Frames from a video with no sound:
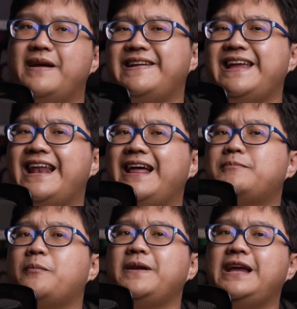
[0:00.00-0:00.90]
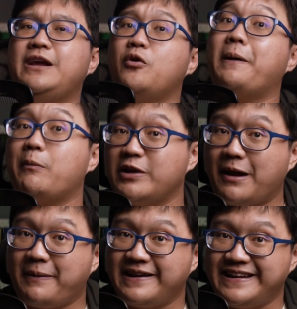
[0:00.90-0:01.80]
Biasanya laptop nih gue pakai buat
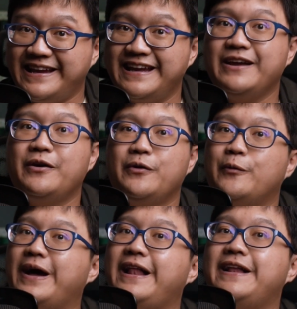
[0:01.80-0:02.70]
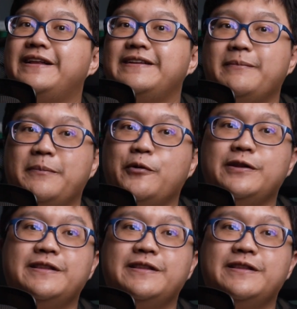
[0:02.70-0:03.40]
apa sih? Well, simply put,